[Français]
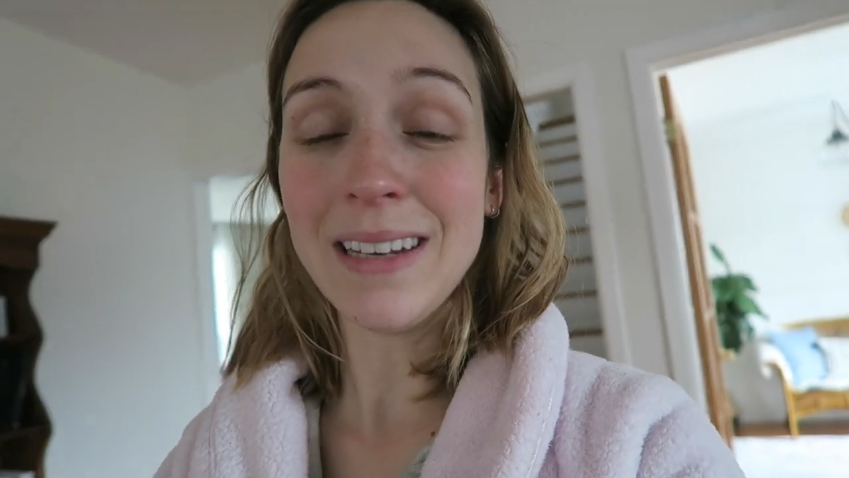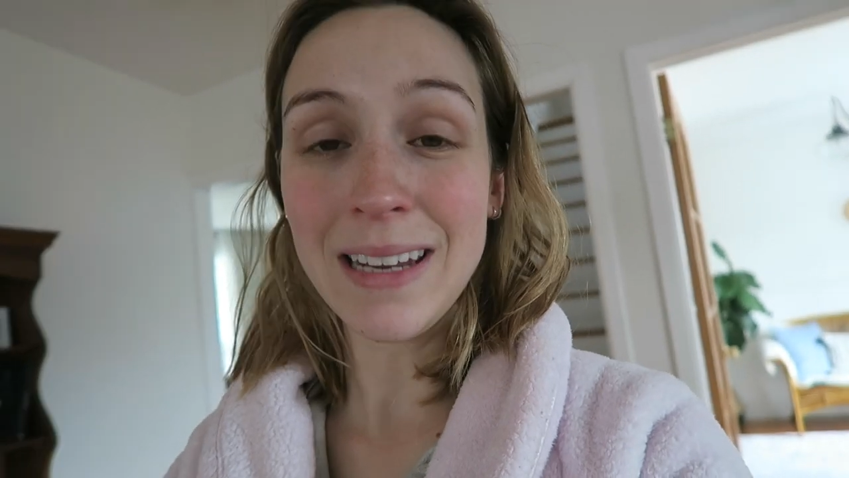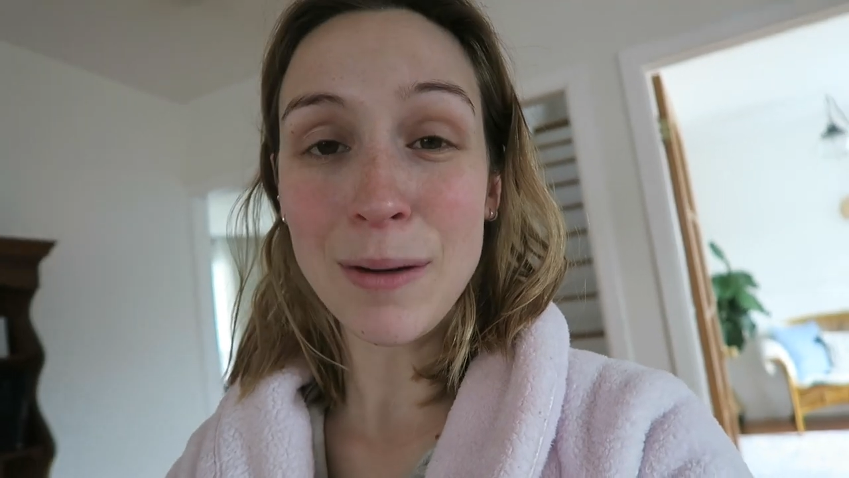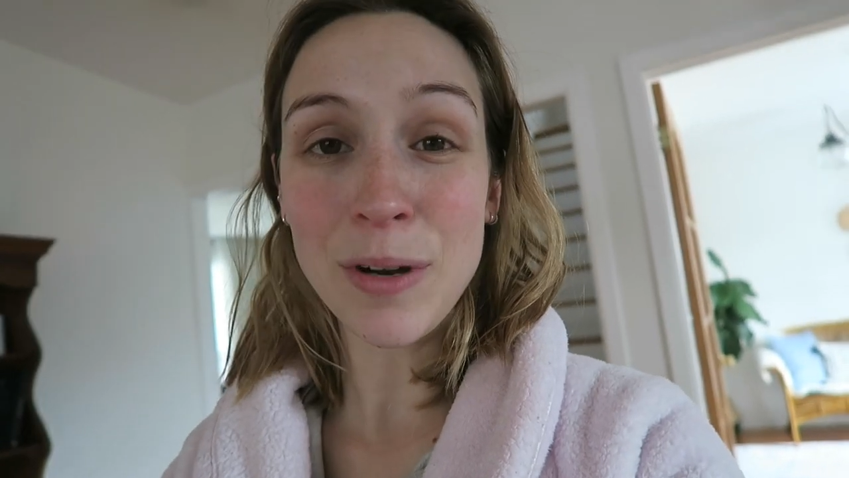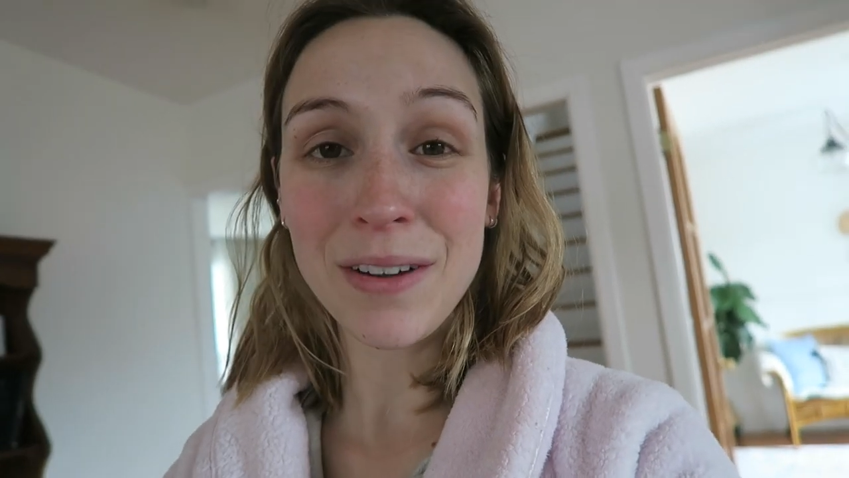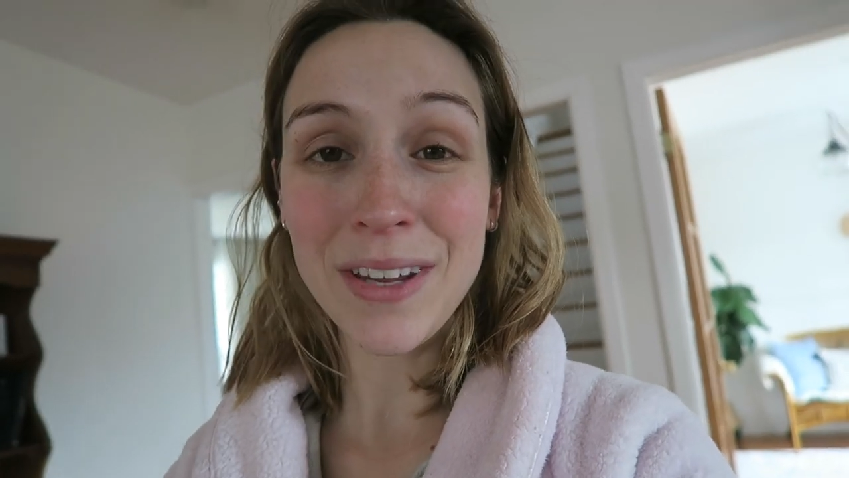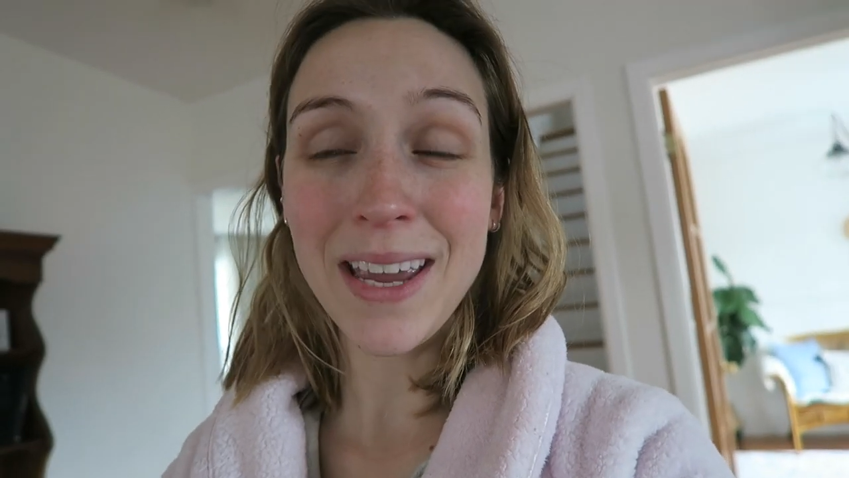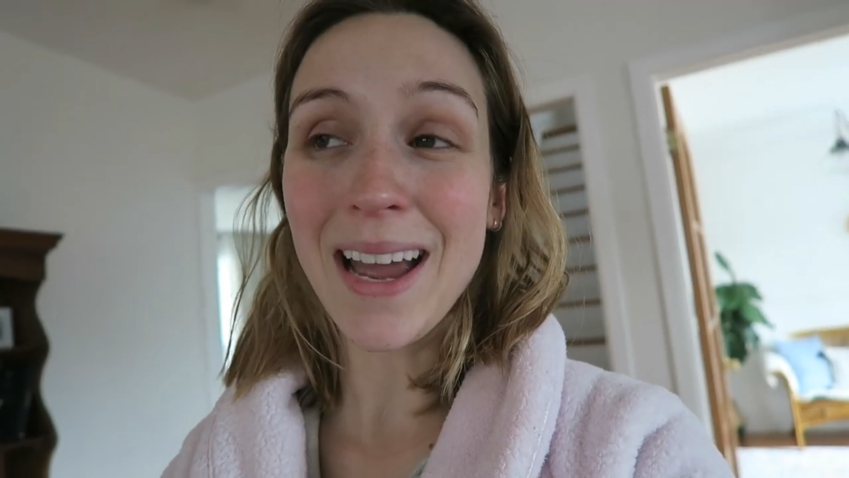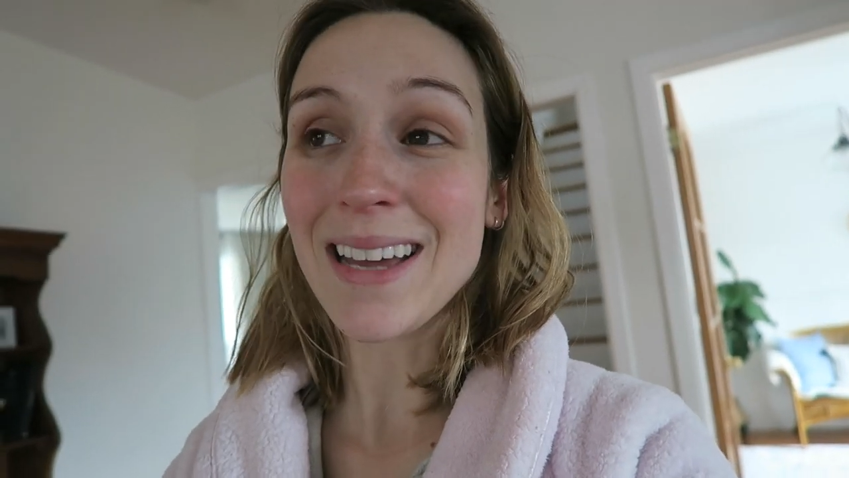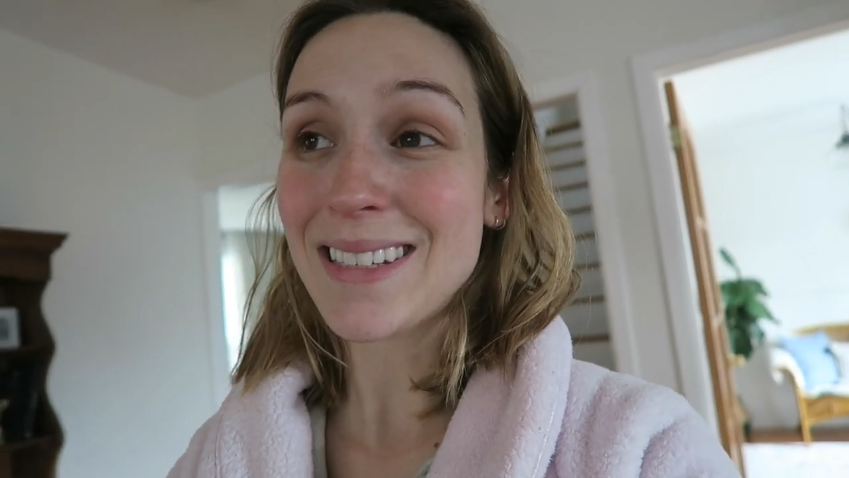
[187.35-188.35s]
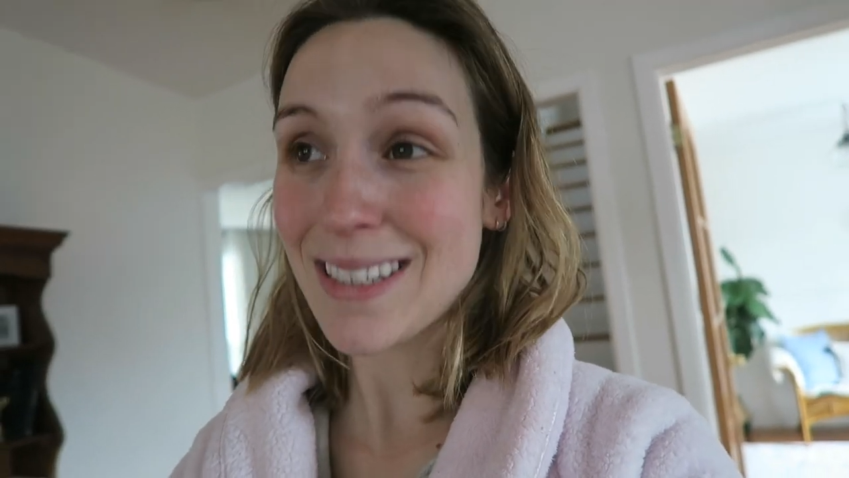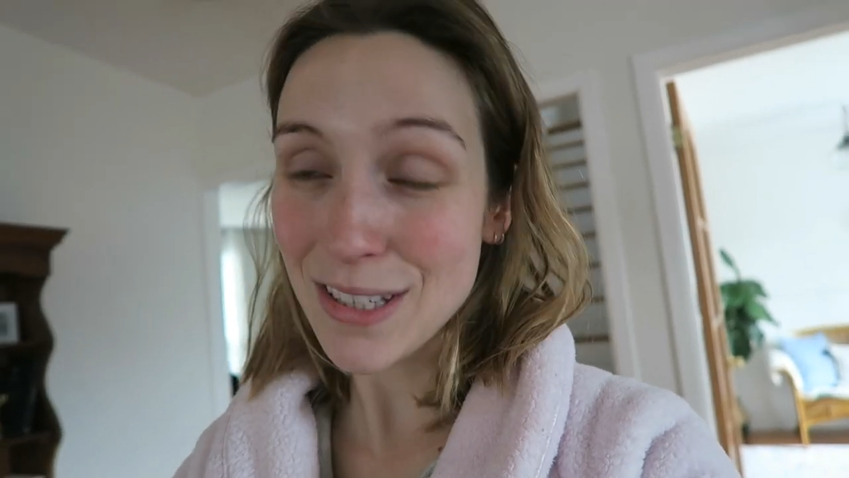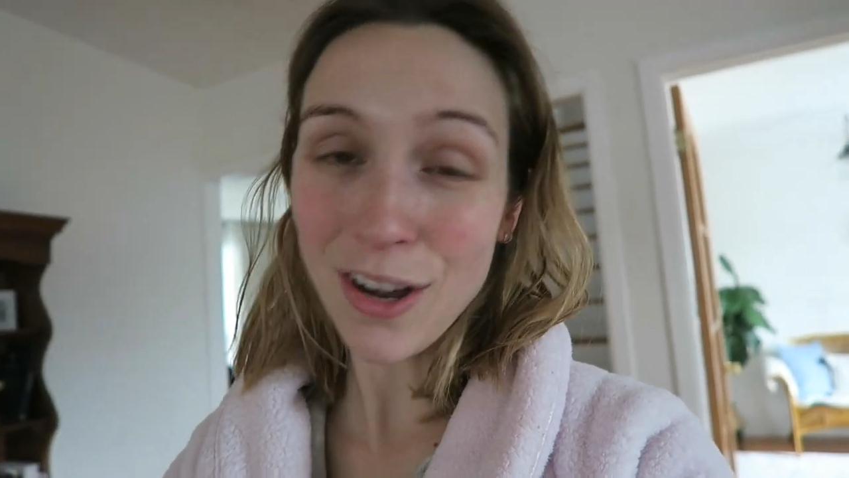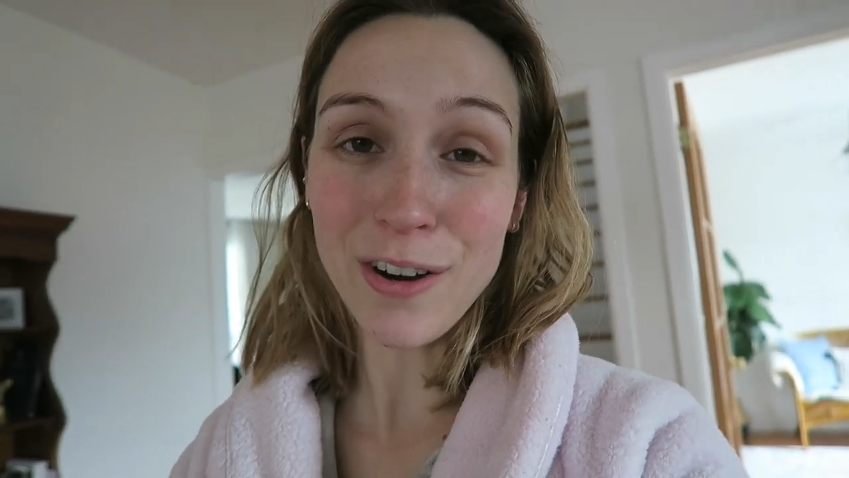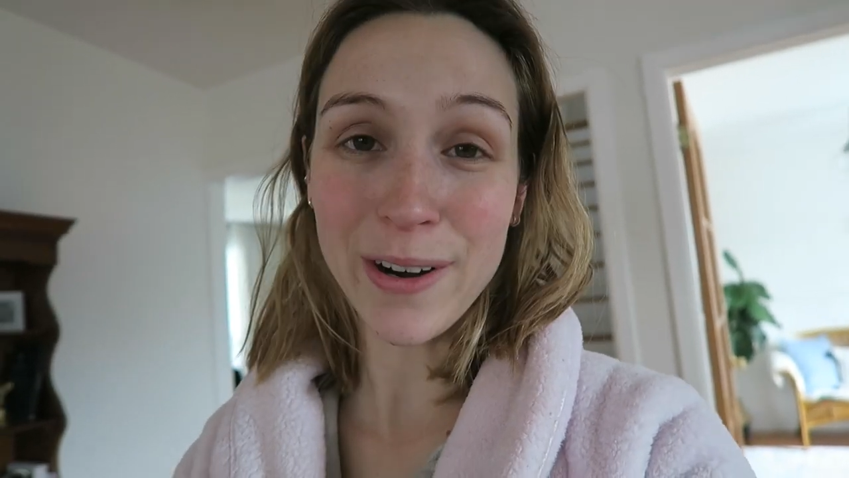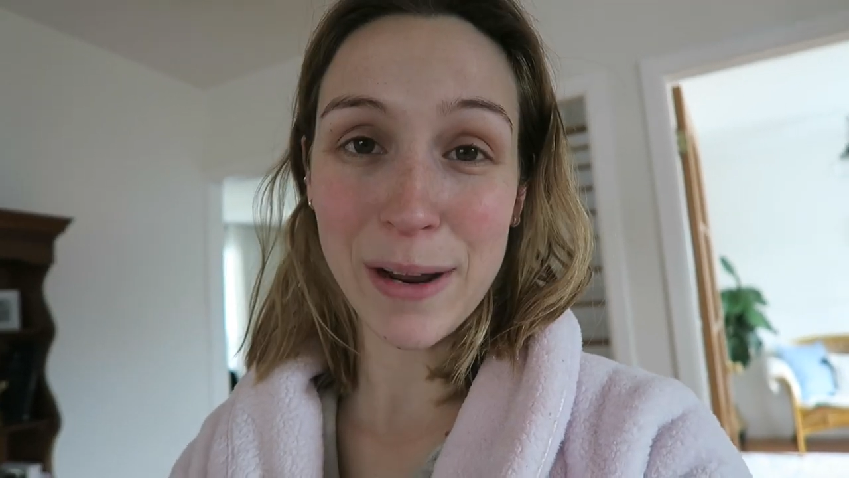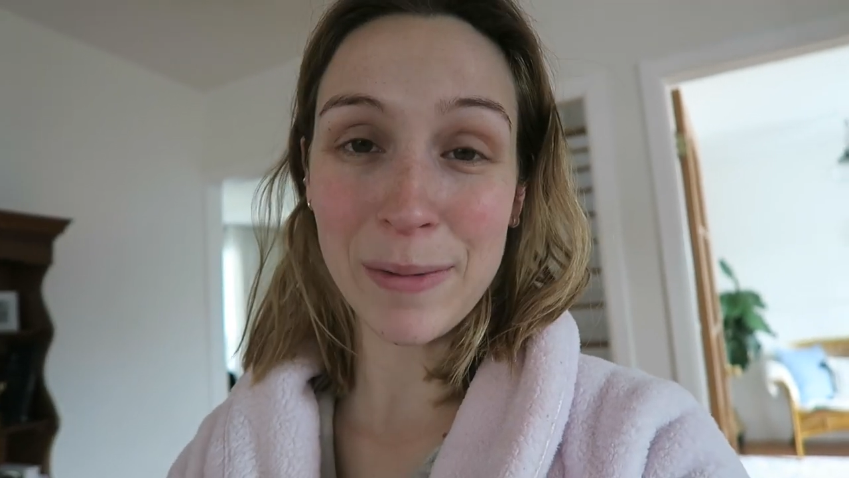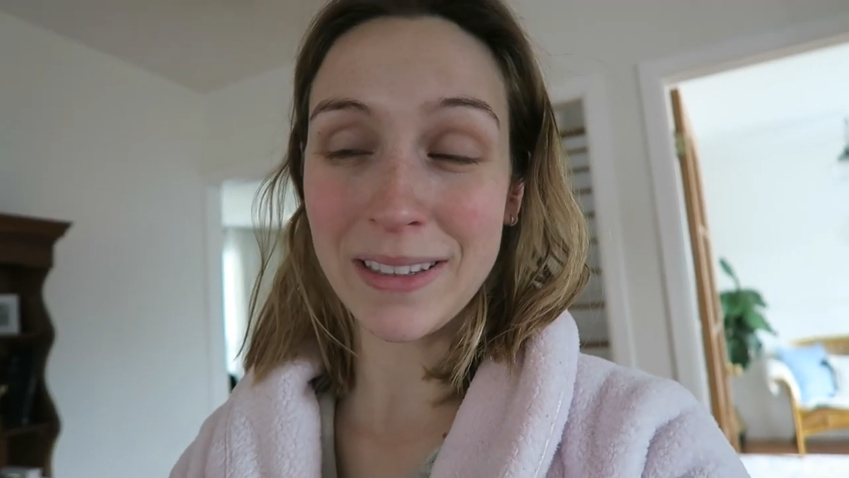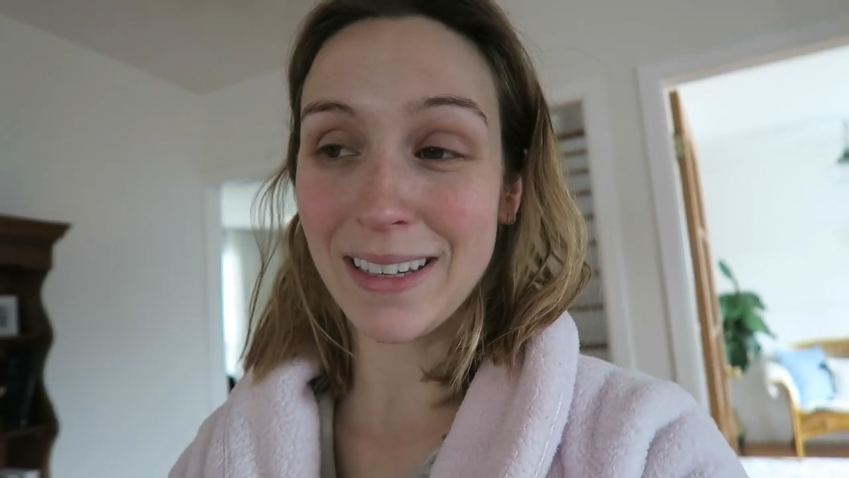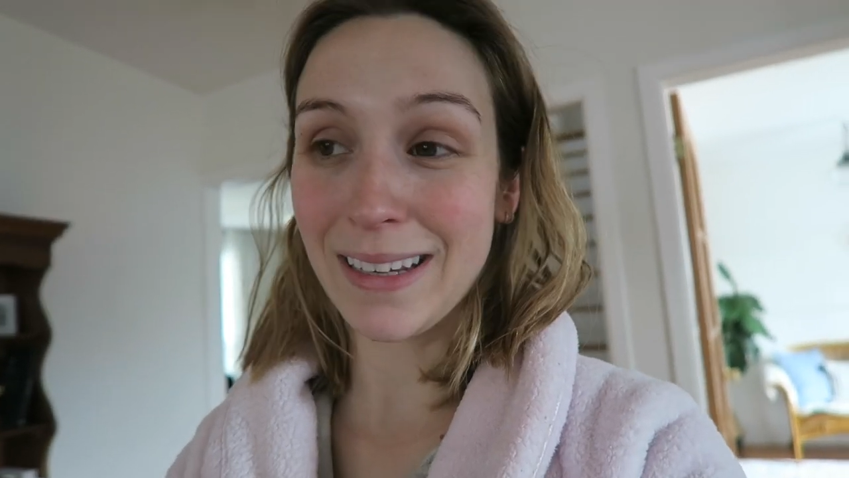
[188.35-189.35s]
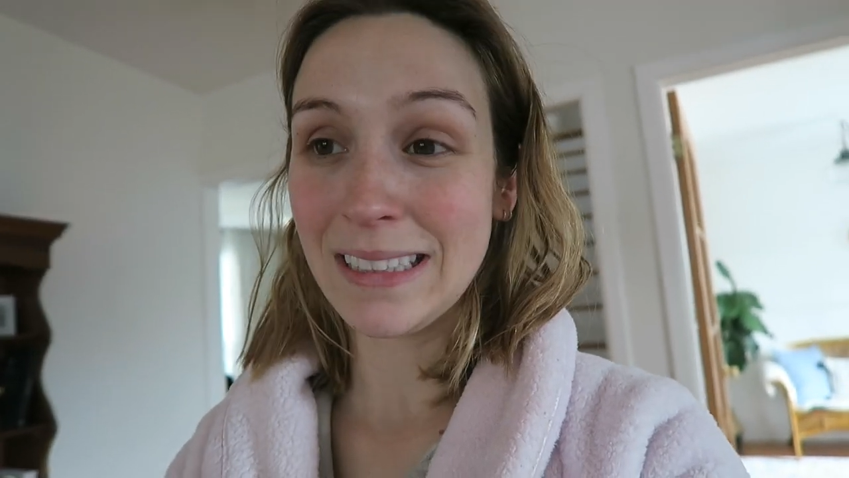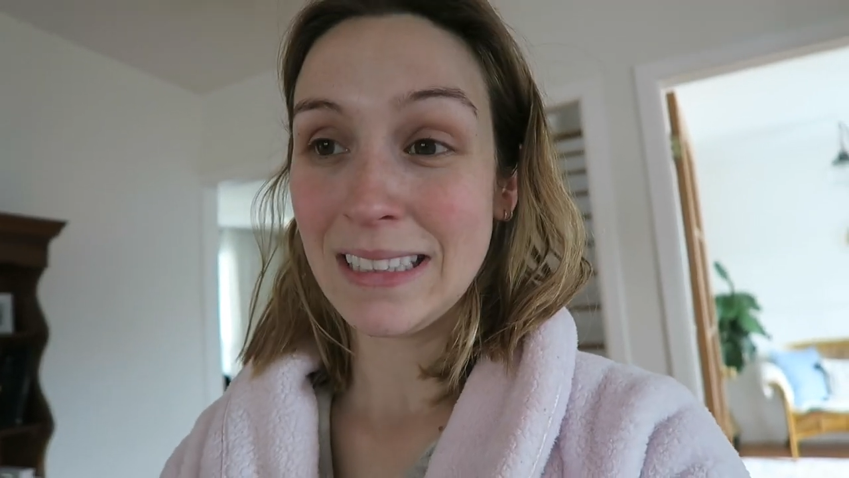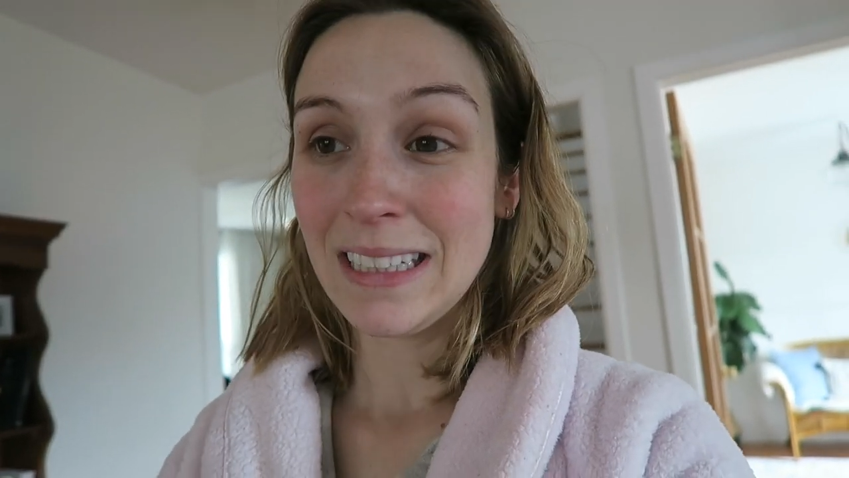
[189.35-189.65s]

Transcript: Lily, elle me réveillé à 6h en matin.